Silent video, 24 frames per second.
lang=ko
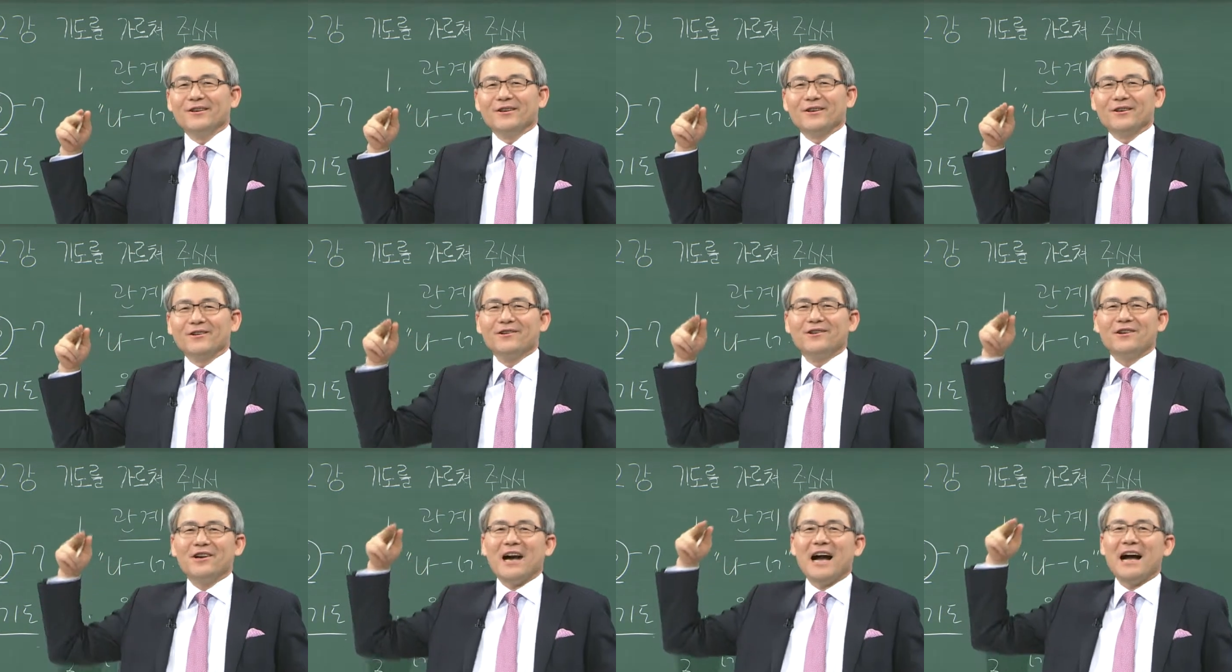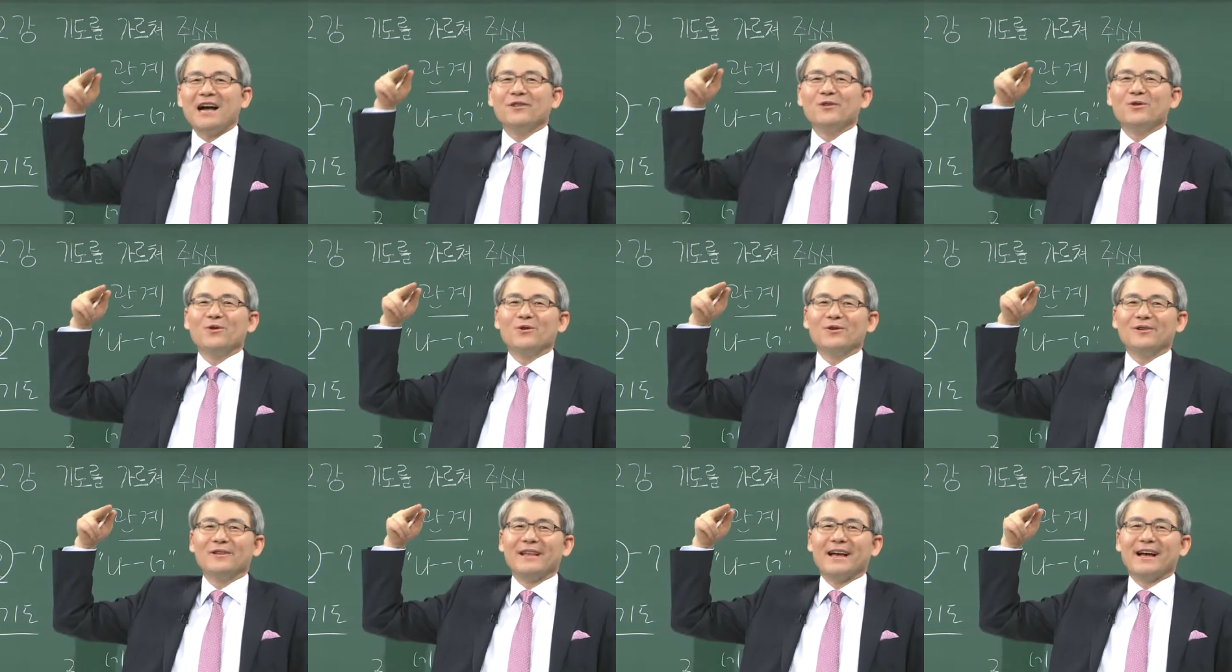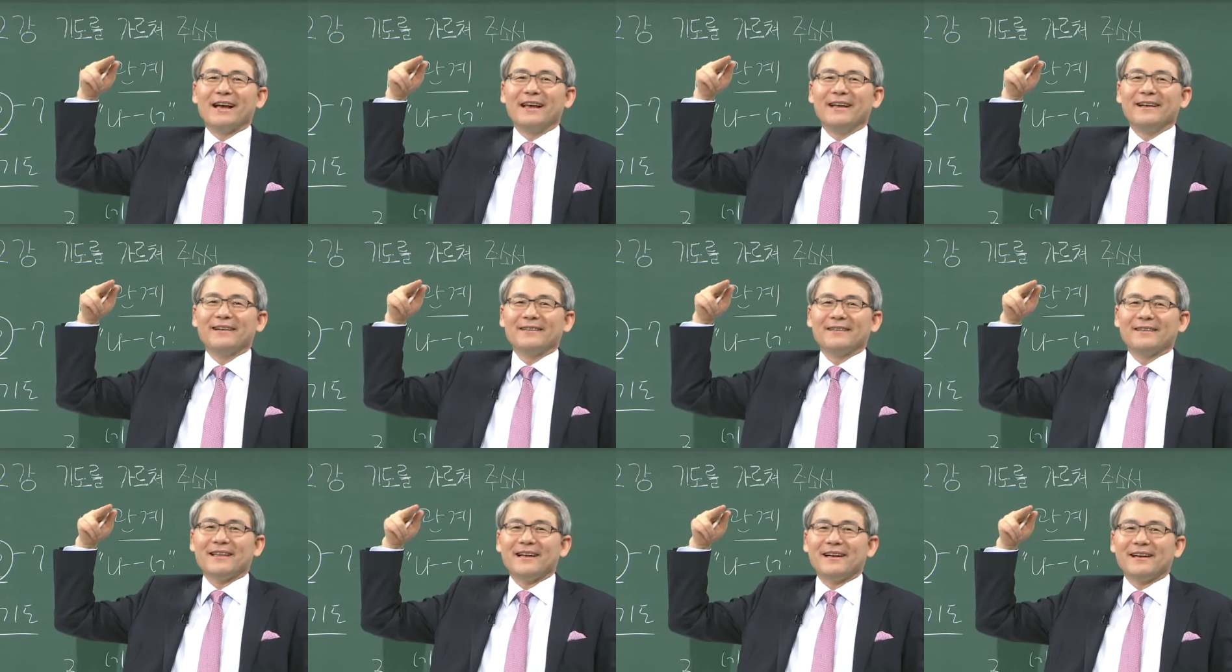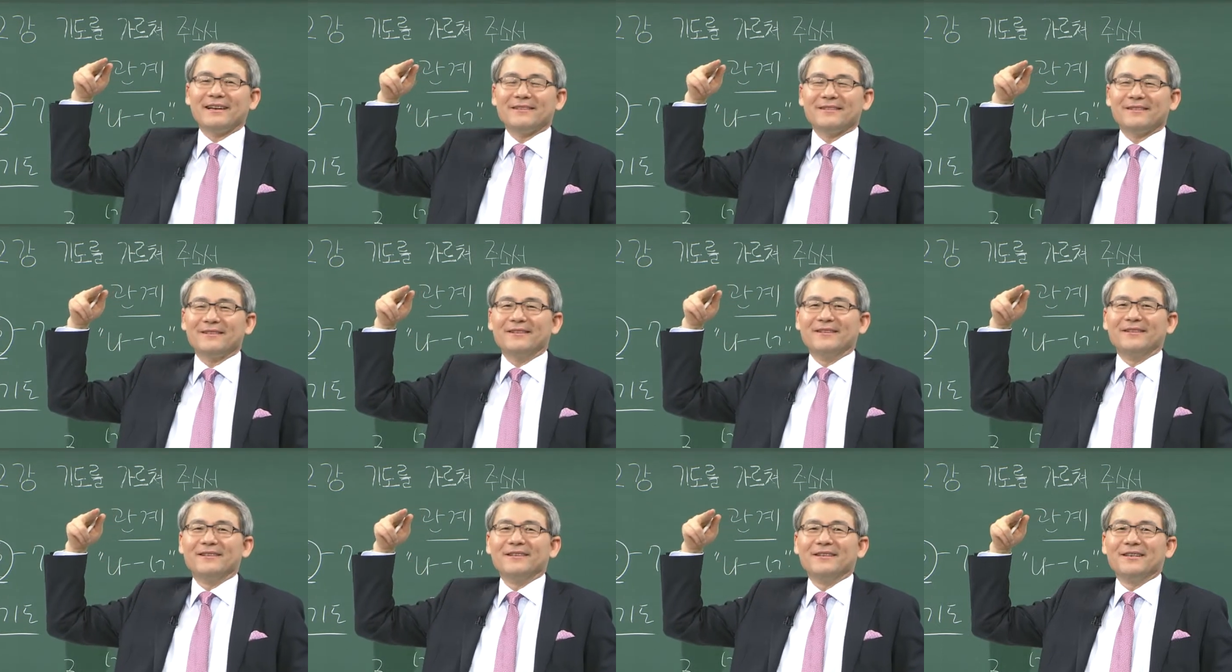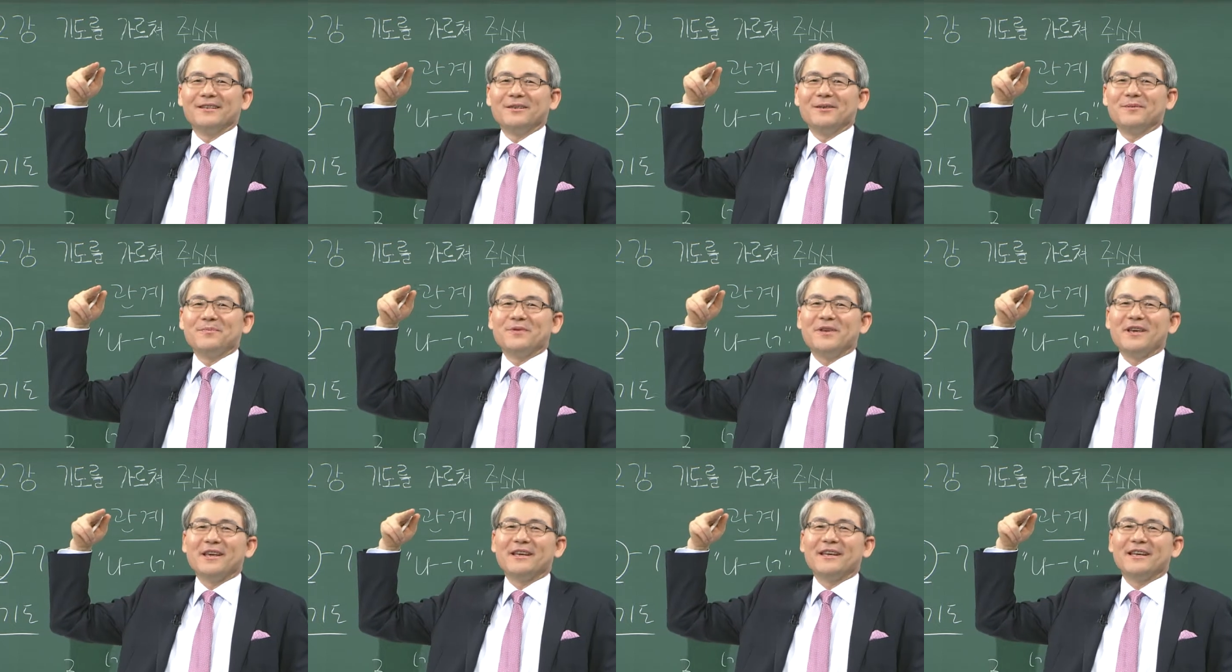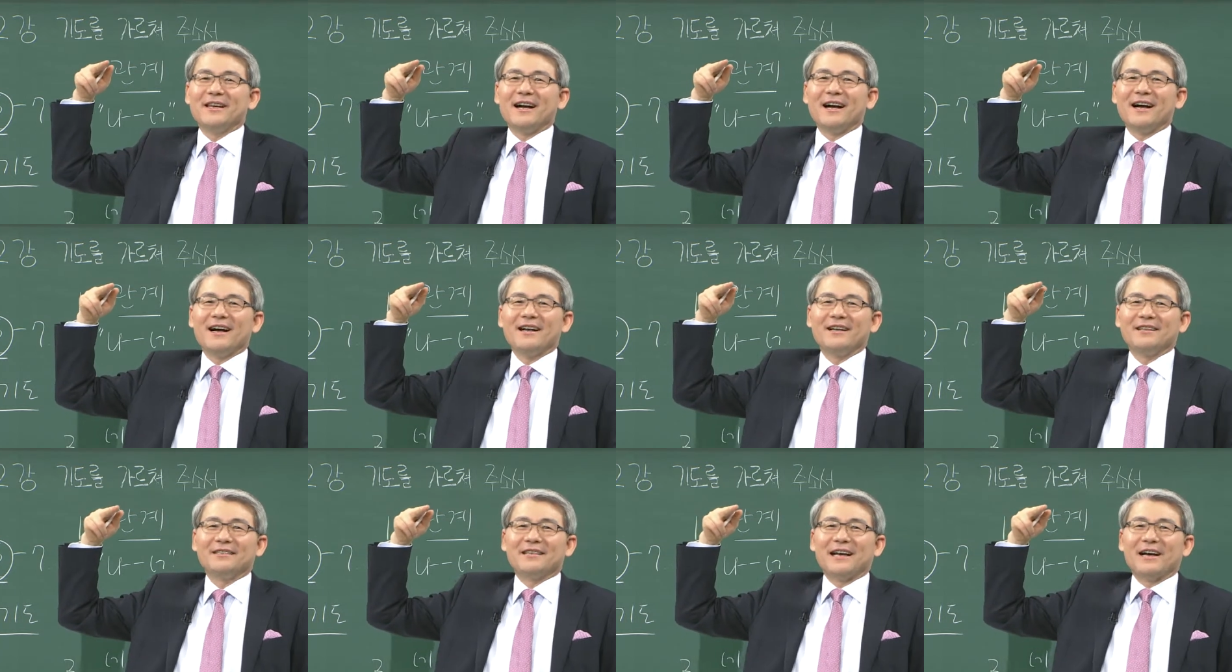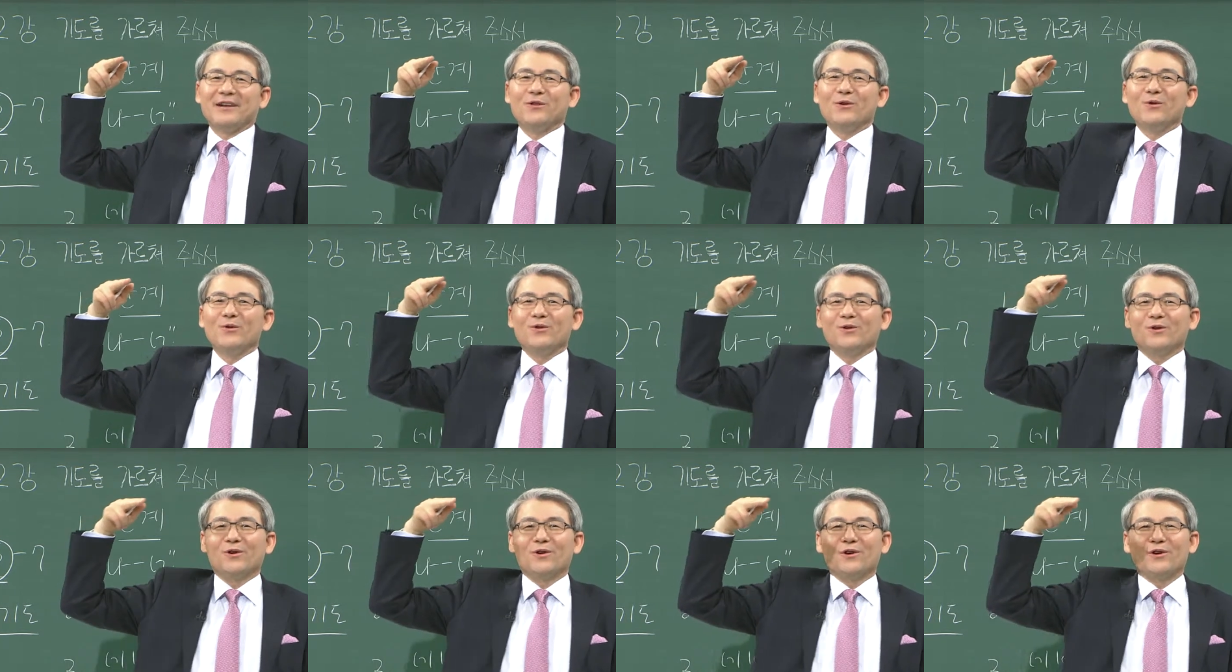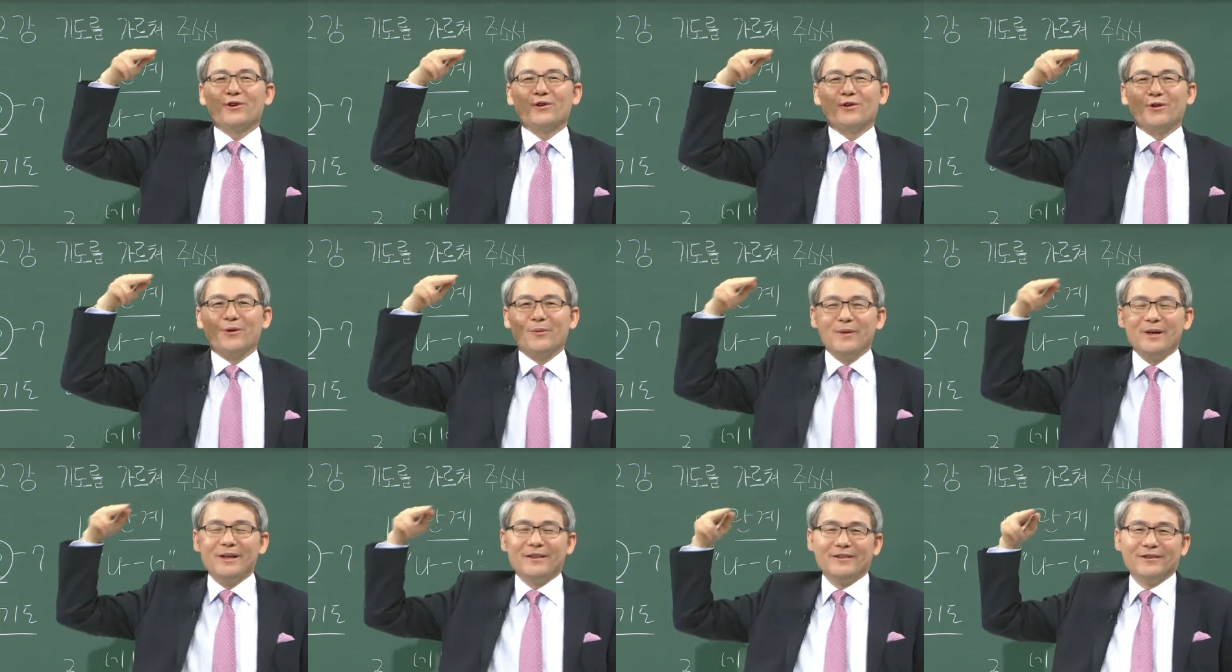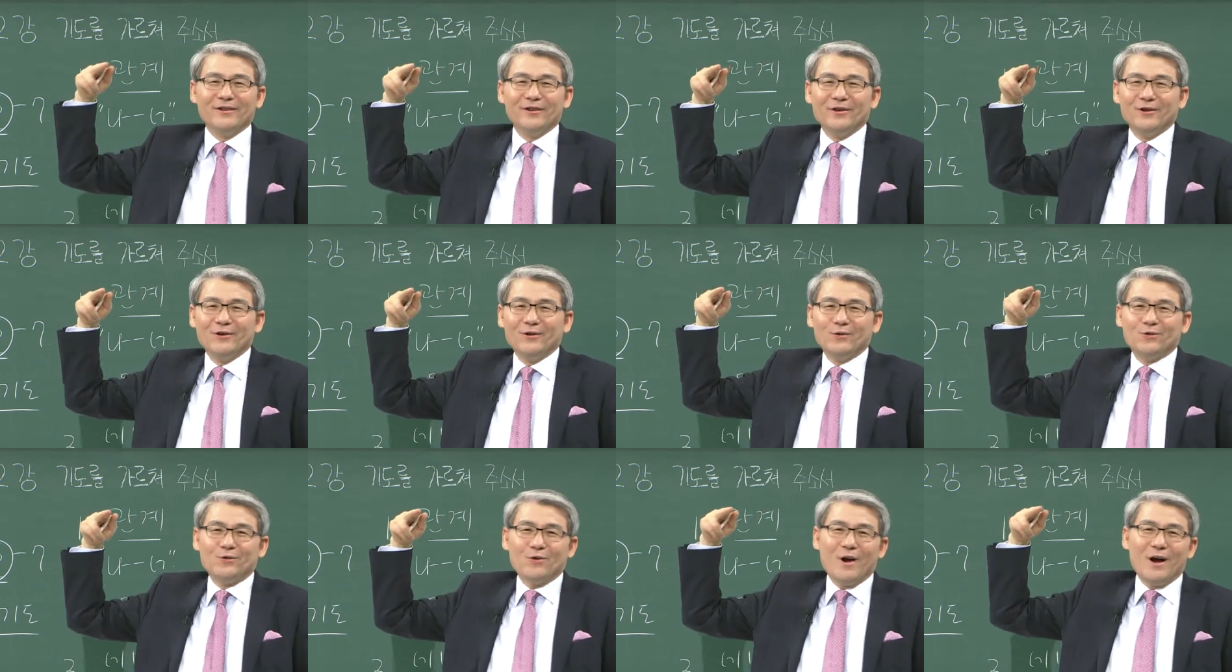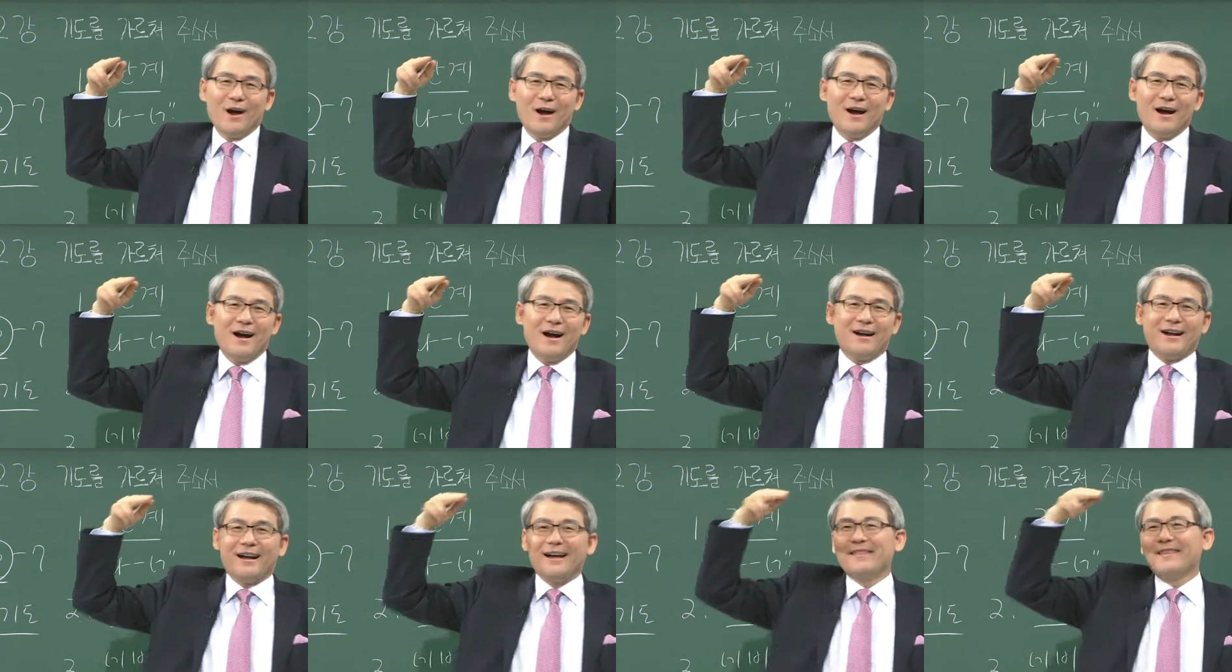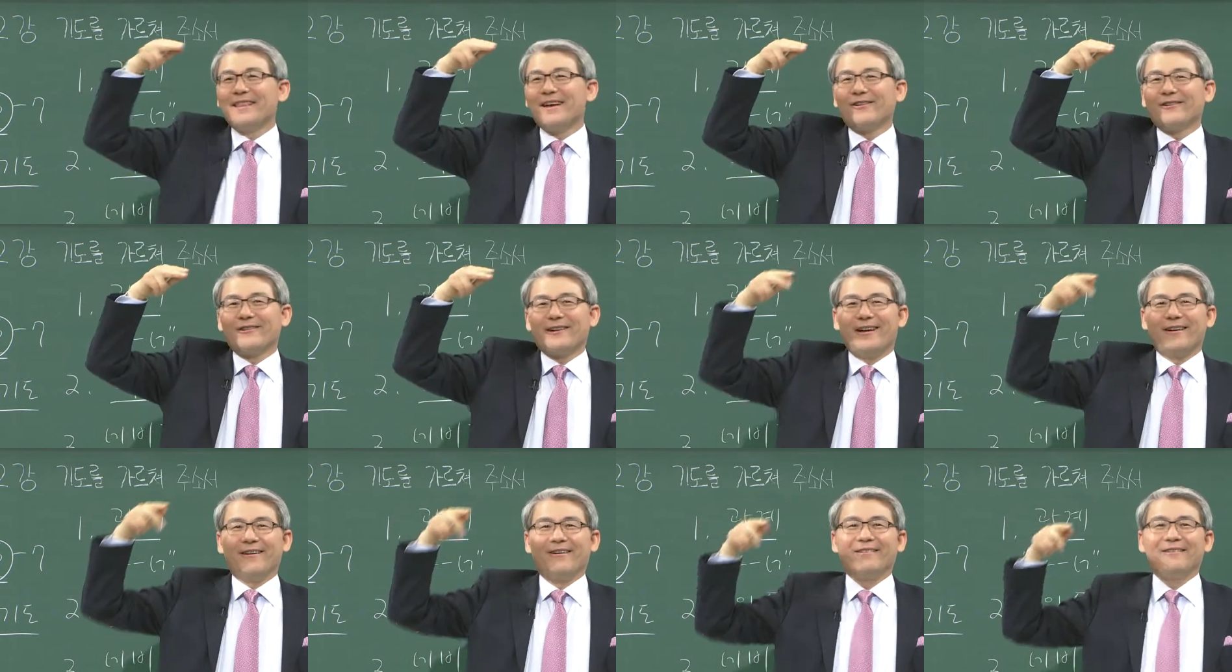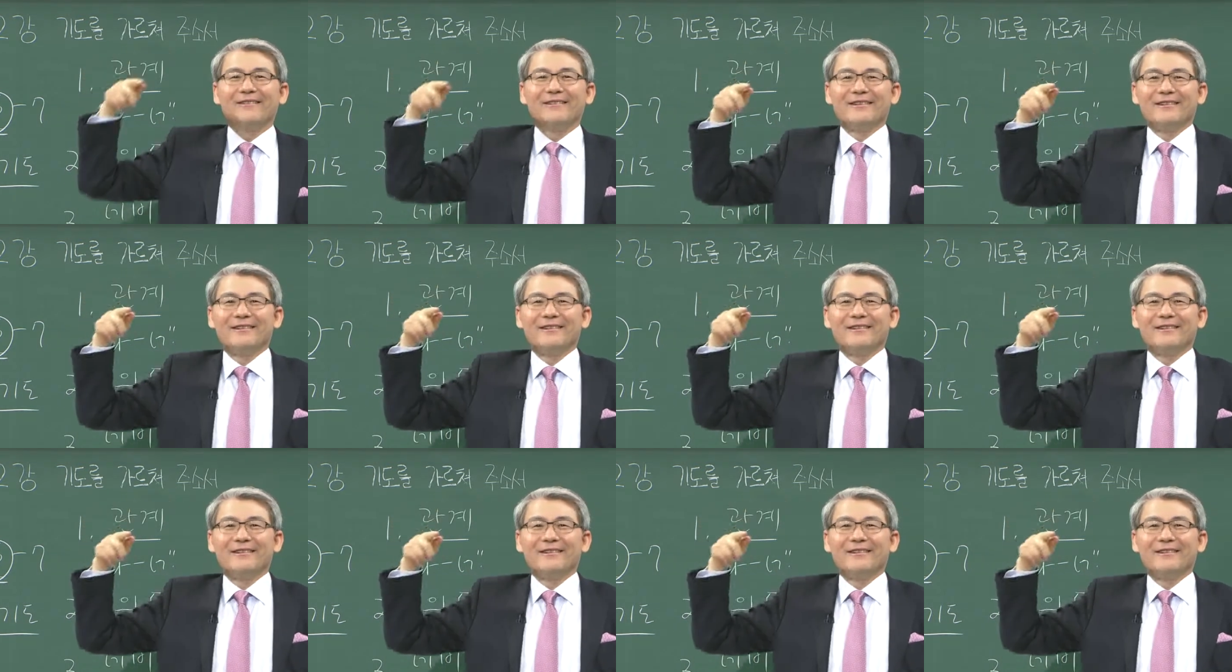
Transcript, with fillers: 그 항로를 땅에 따라서 이 비행기가 자동으로 걸어 놓으면 쫙 간다고 그래요.